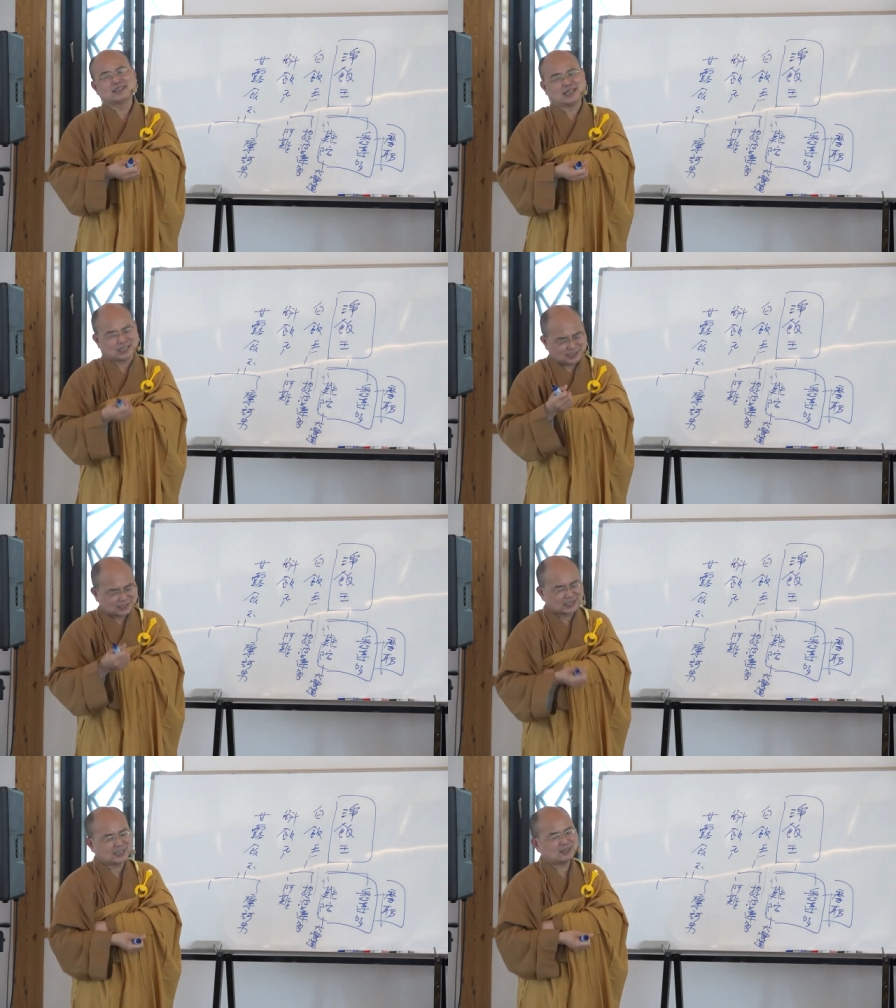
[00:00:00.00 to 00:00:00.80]

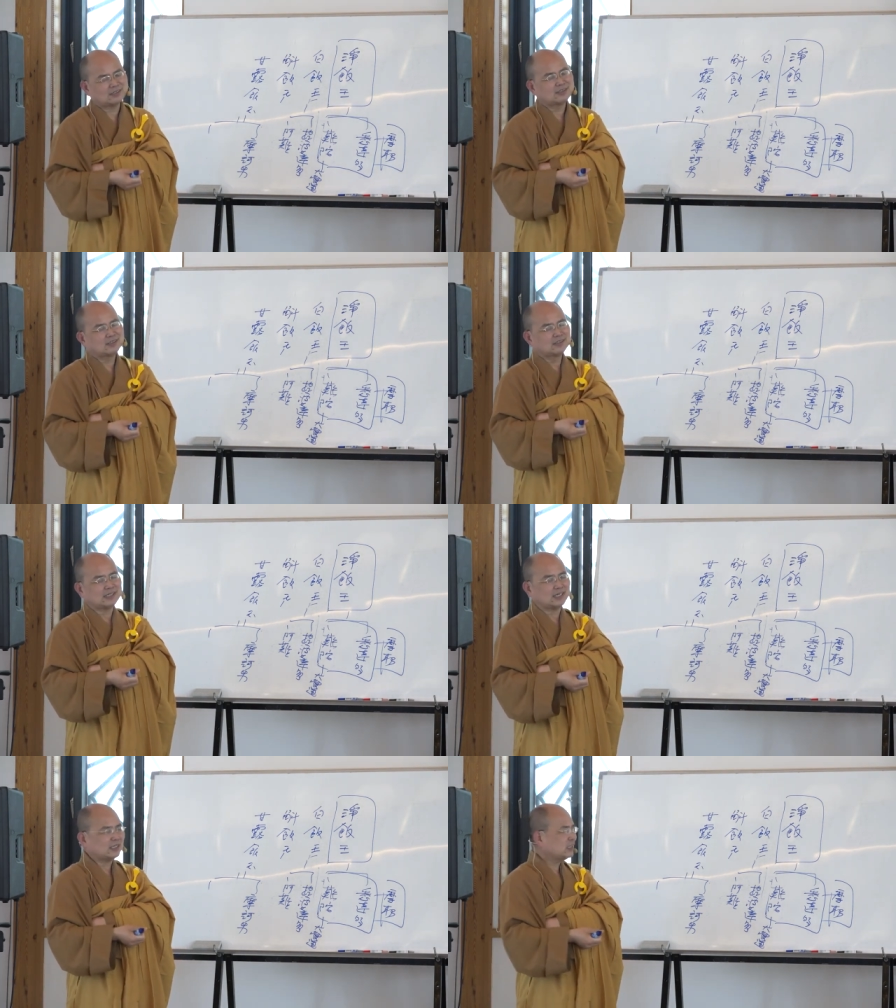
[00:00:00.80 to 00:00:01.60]
啊，然后
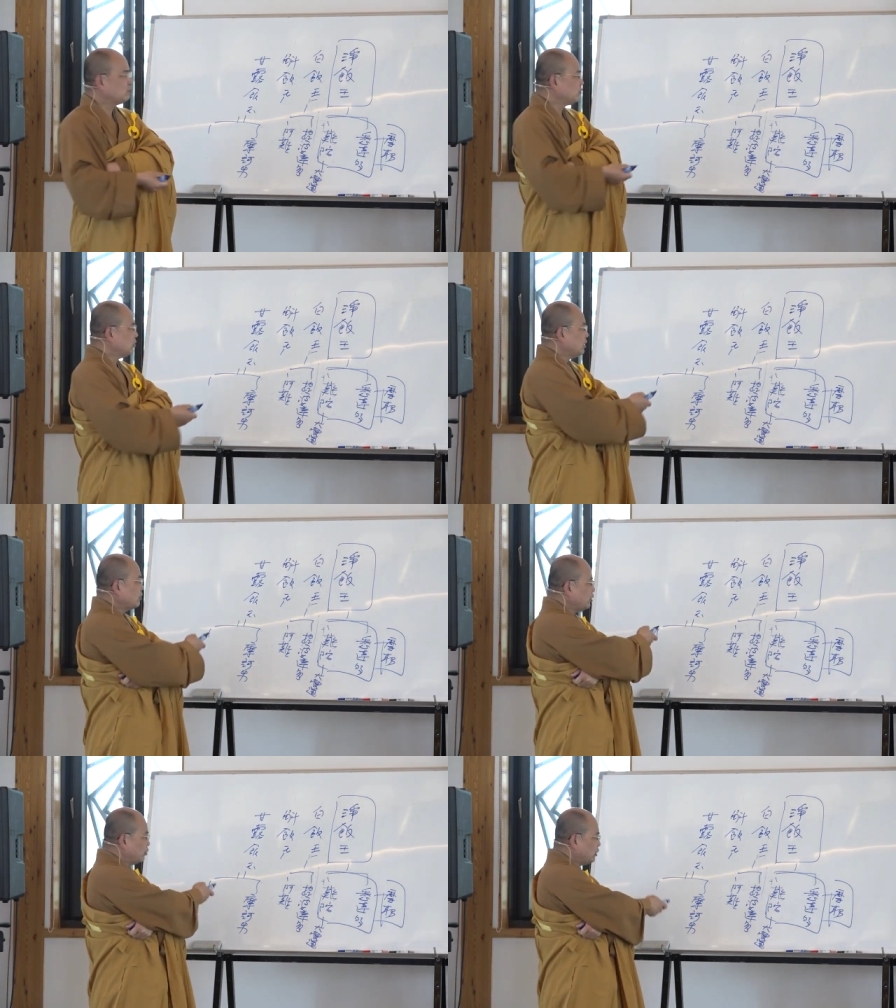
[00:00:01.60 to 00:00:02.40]
啊，因为
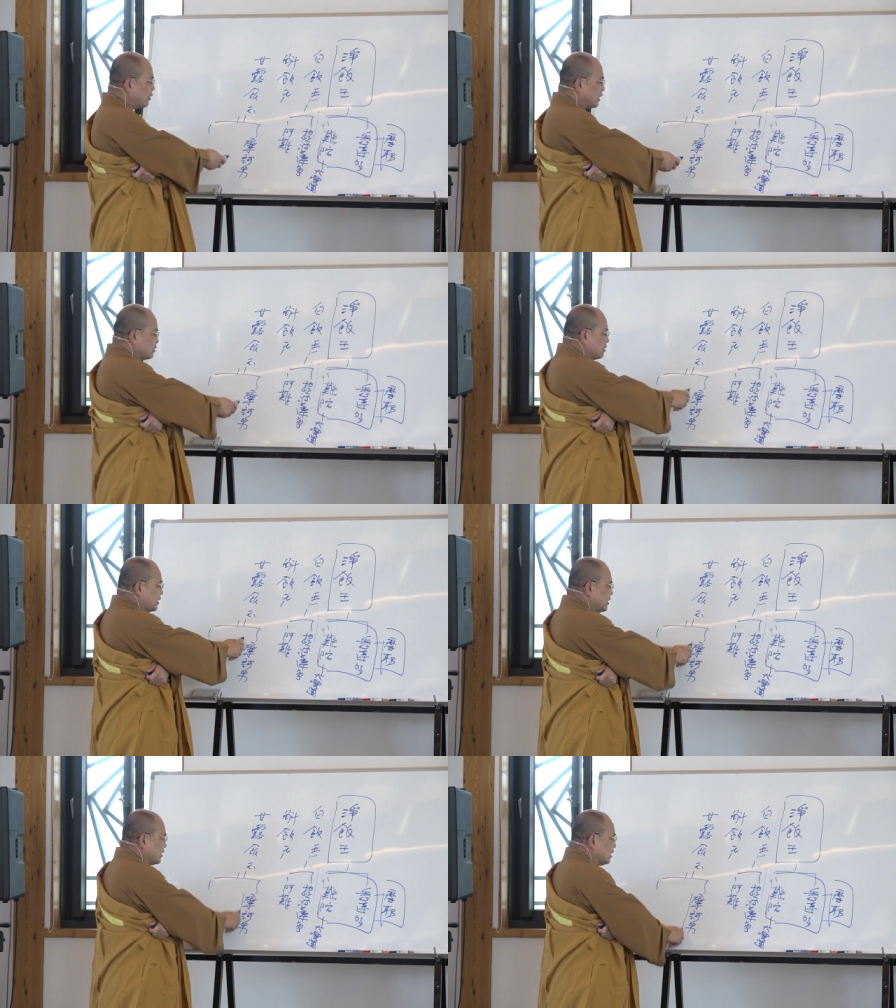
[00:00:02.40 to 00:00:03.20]
因为琉璃王要叫
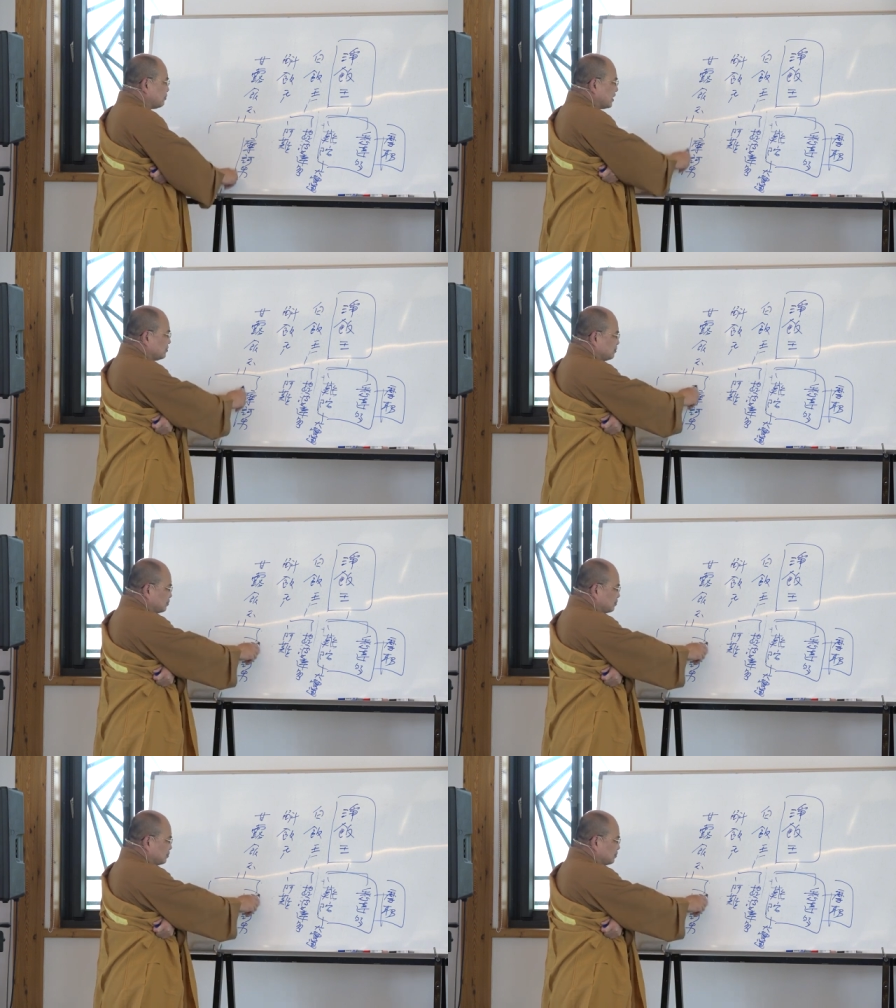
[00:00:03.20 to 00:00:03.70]
他爷爷嘛，